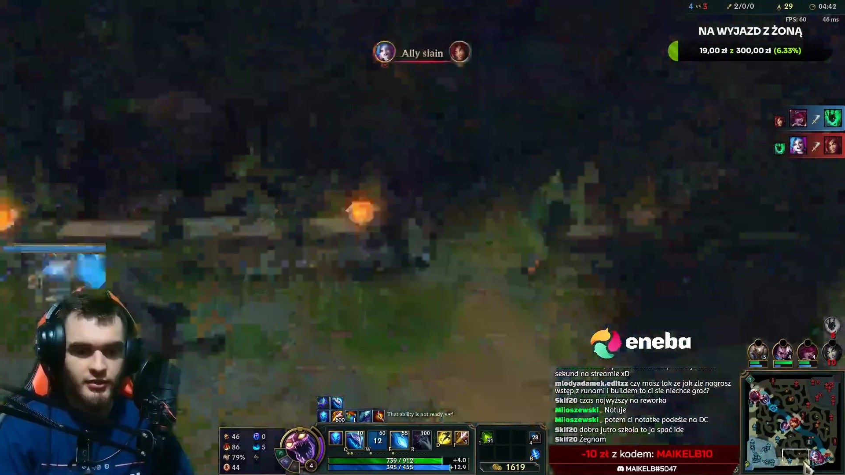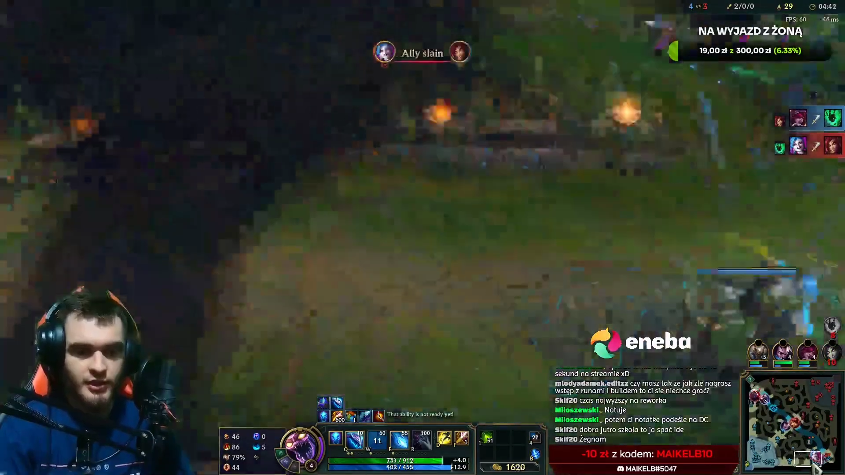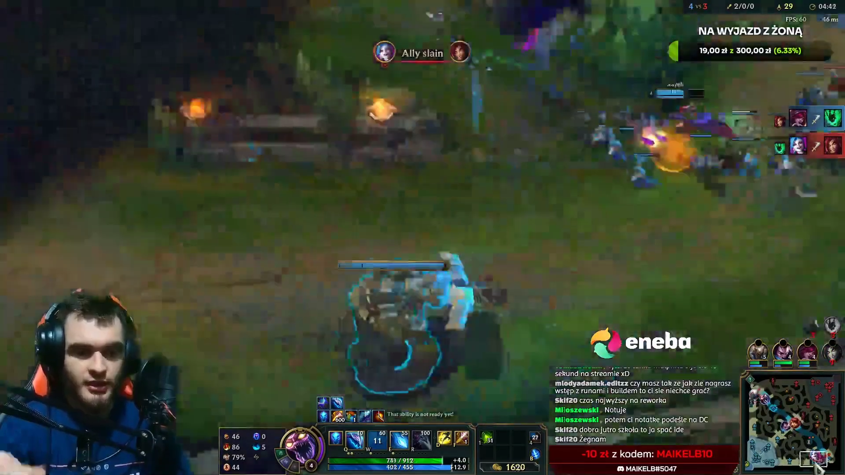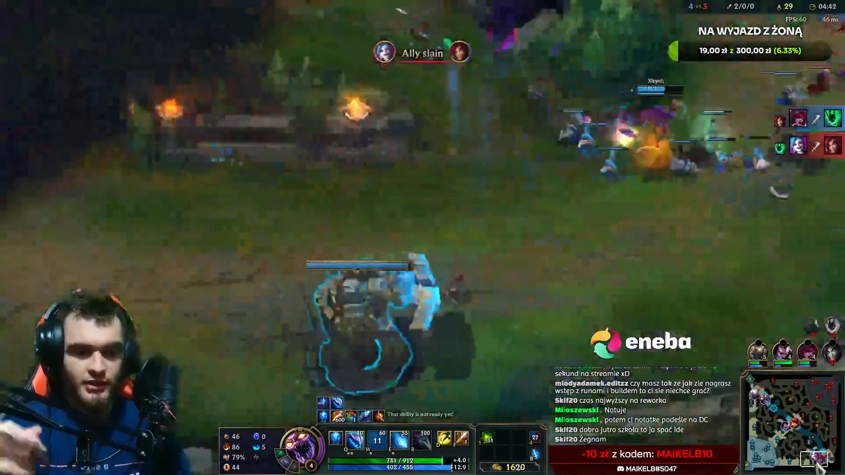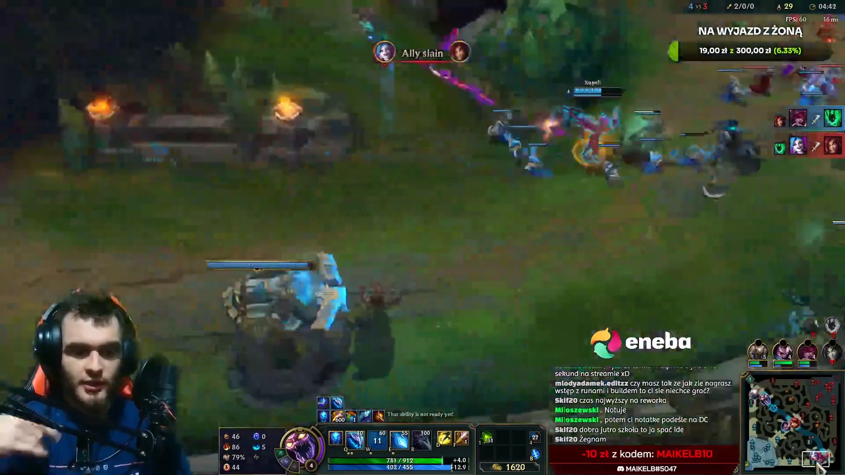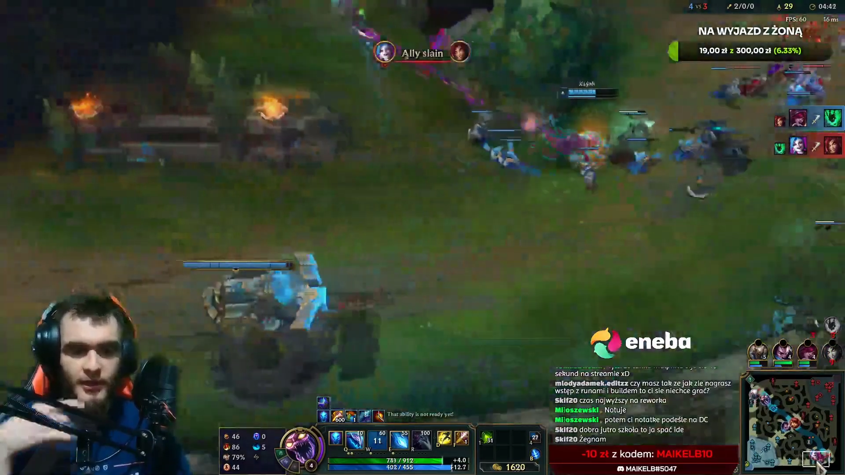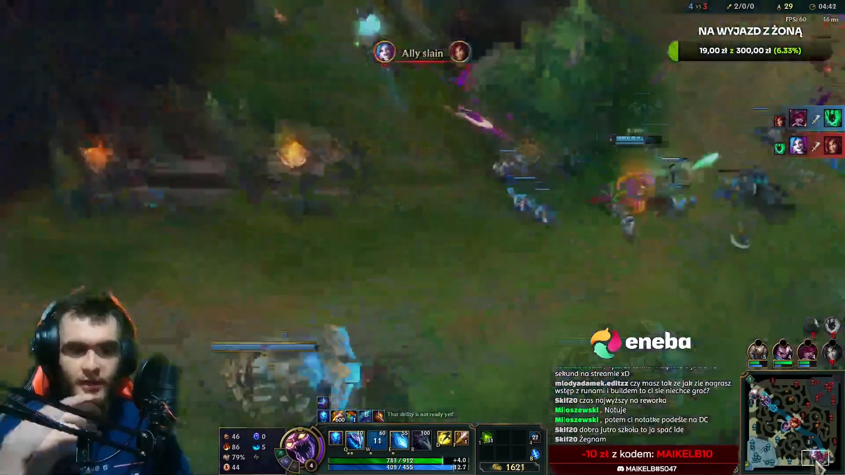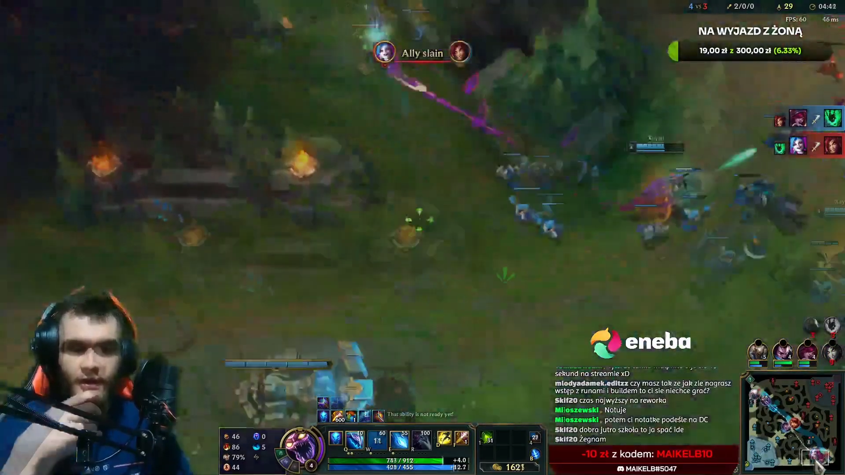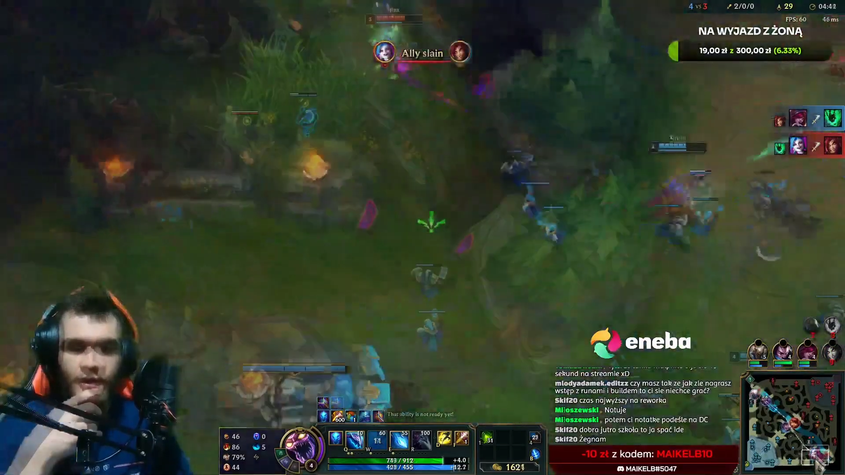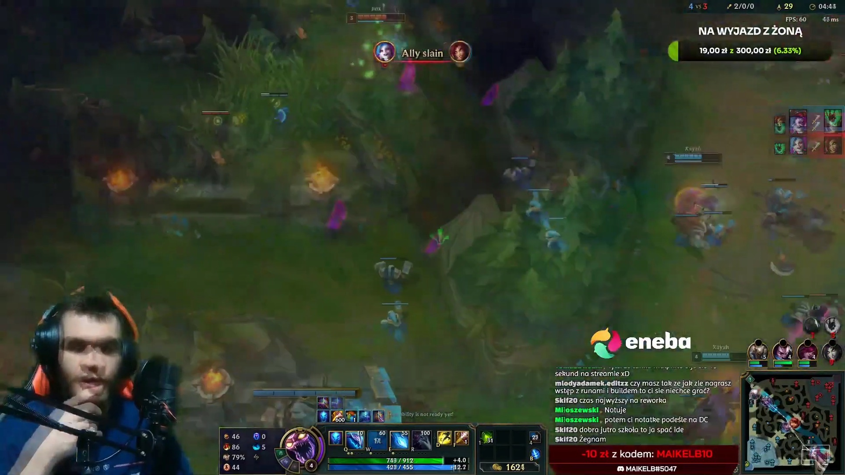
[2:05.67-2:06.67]
No ale dobra.
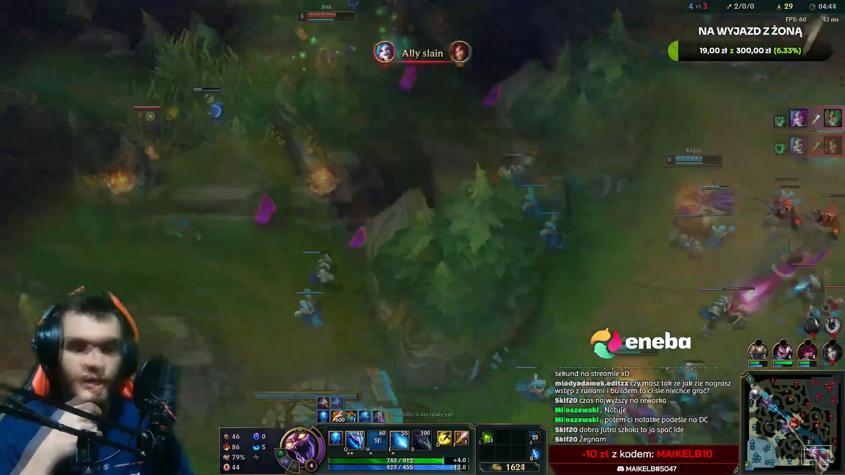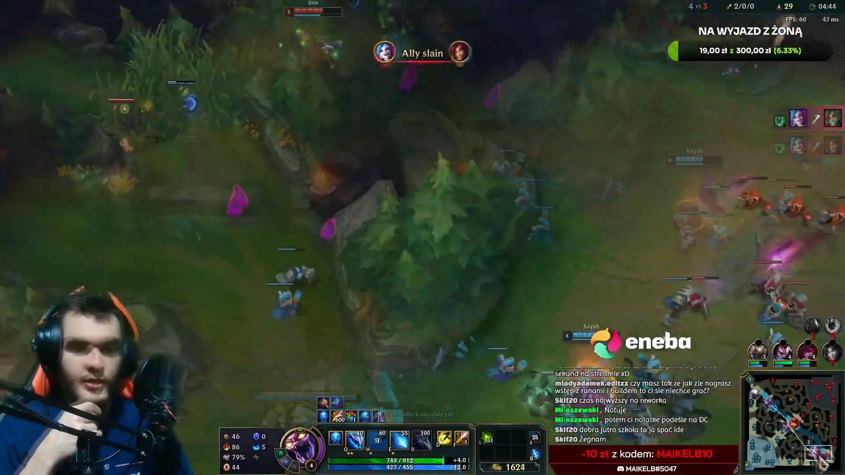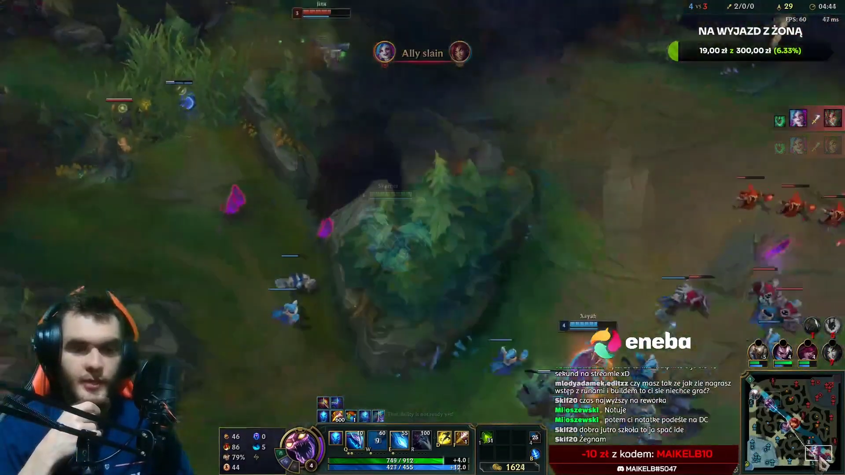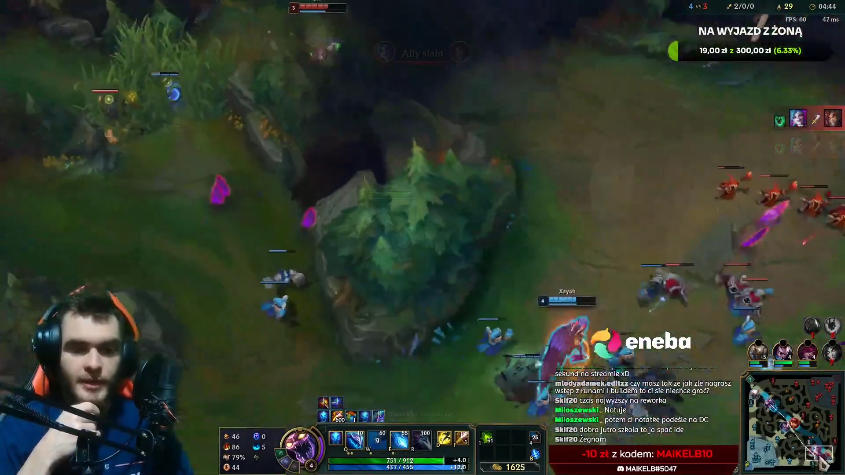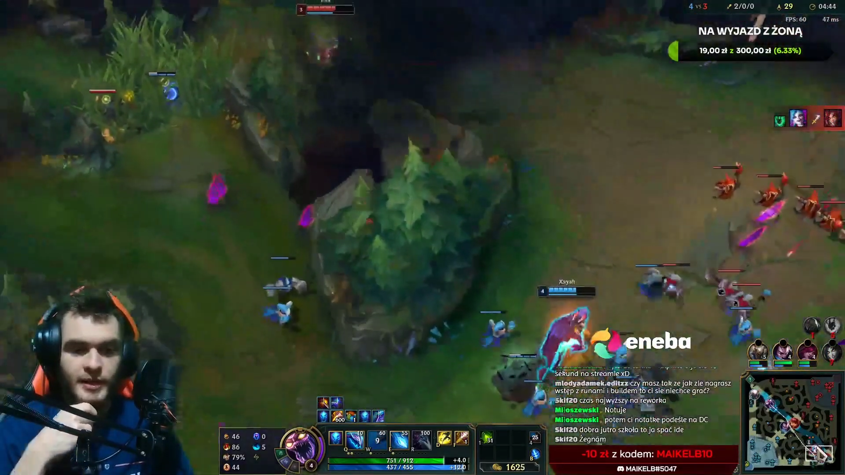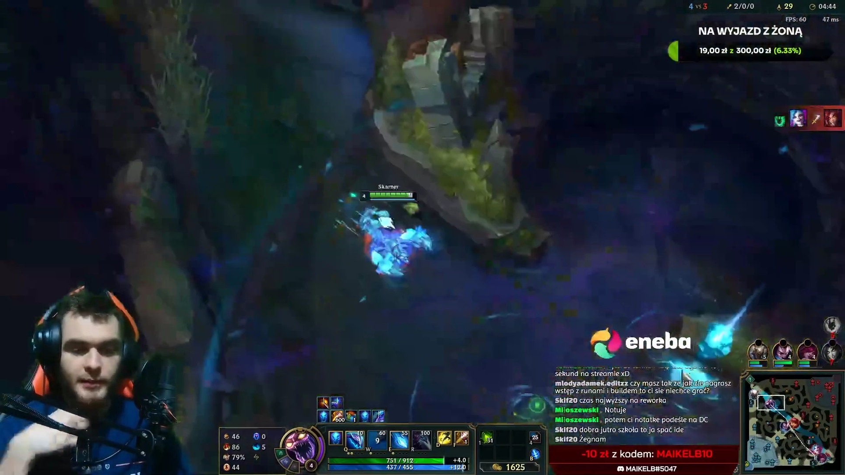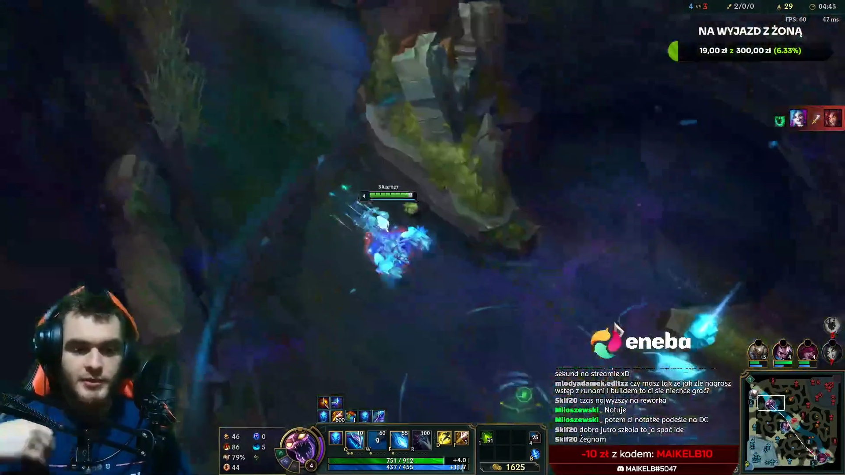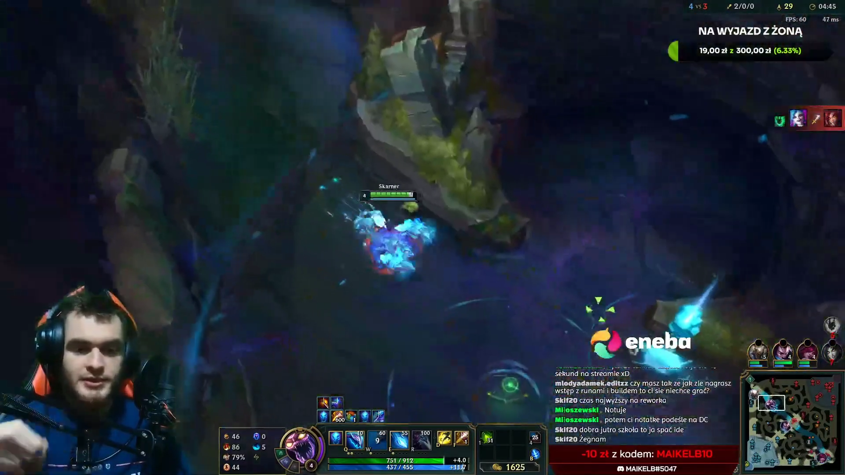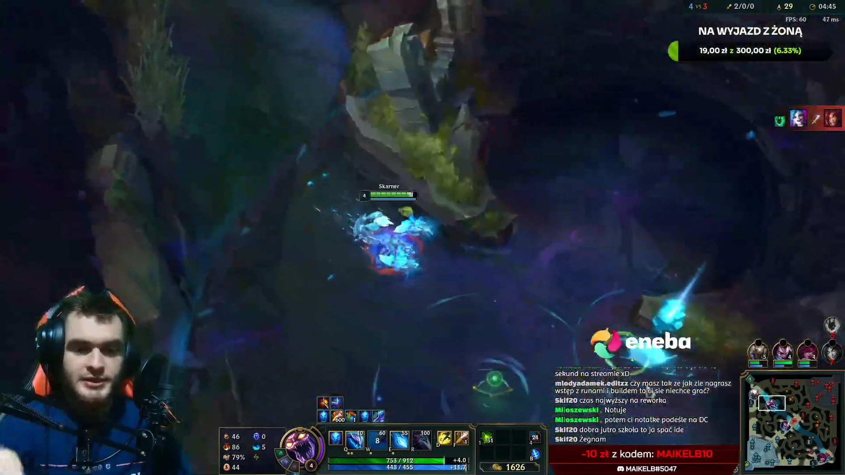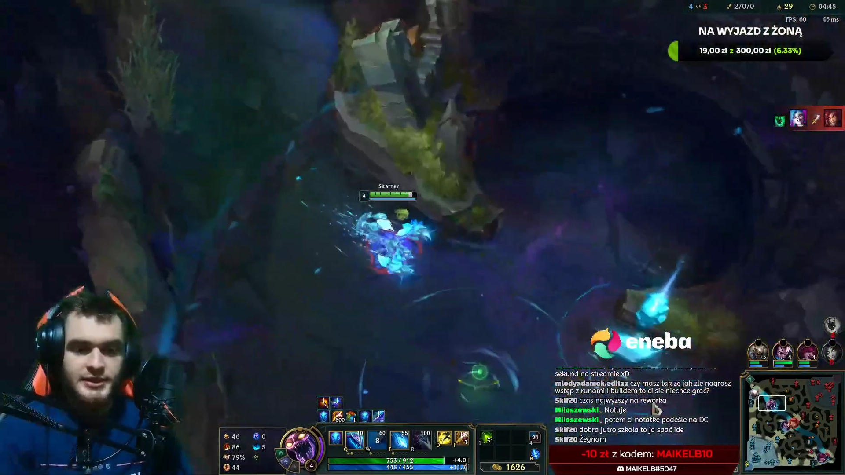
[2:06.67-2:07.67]
Dobra, na
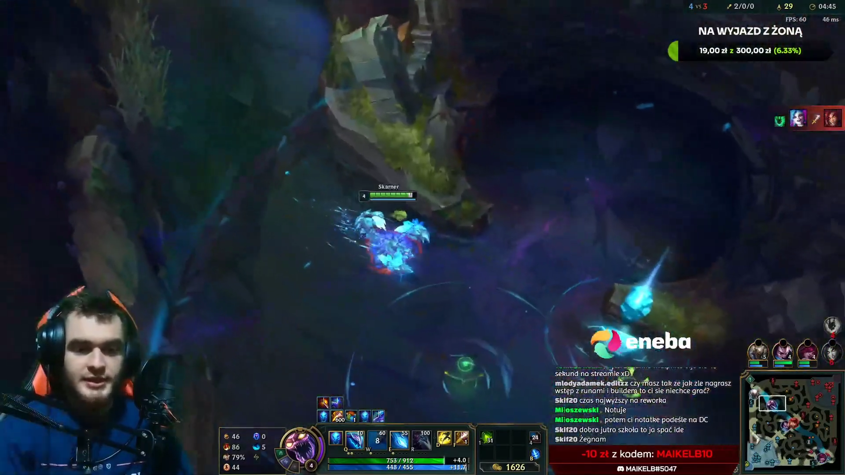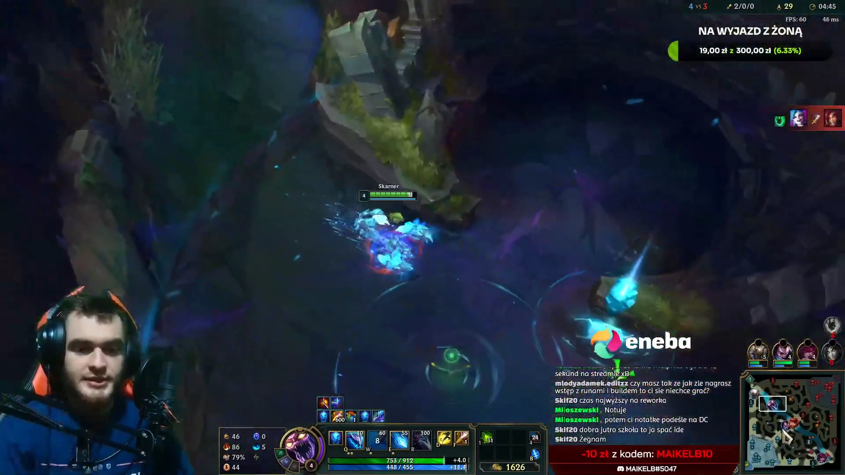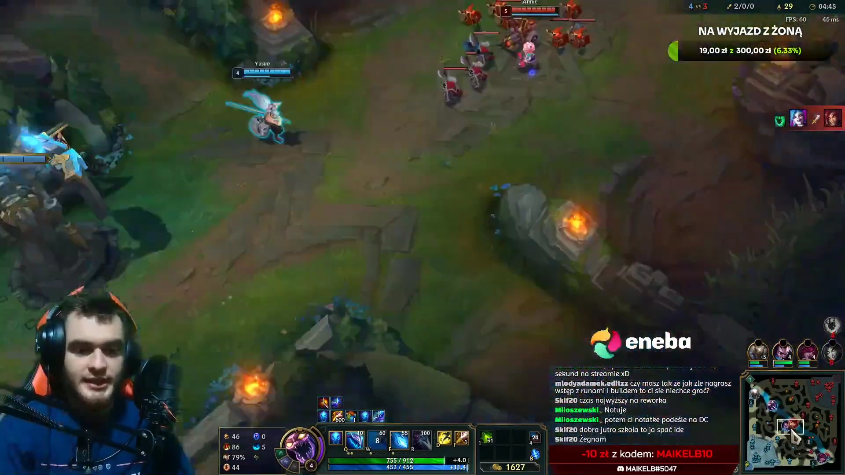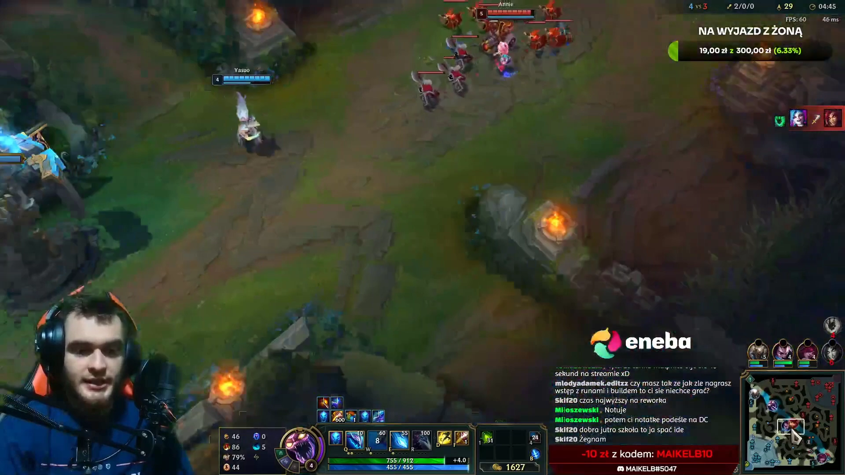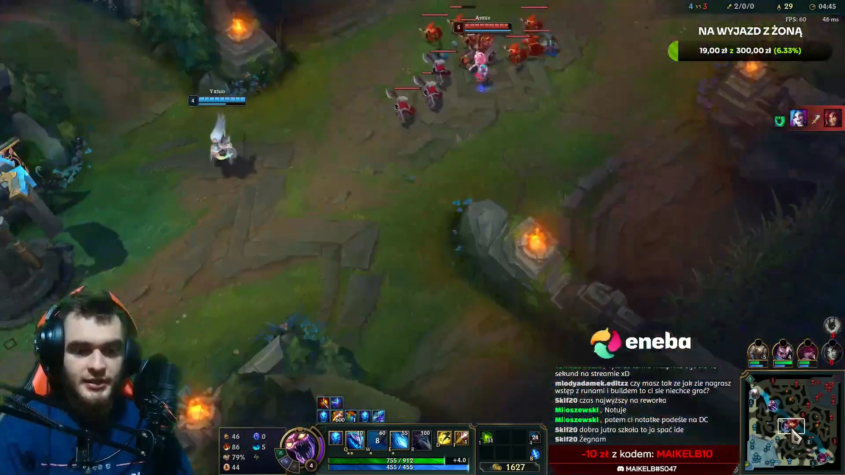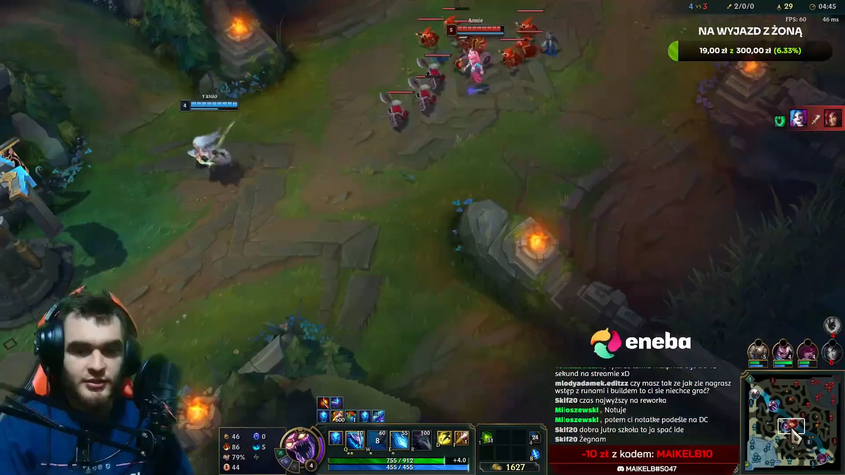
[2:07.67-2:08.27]
bocie jest jeden za jeden,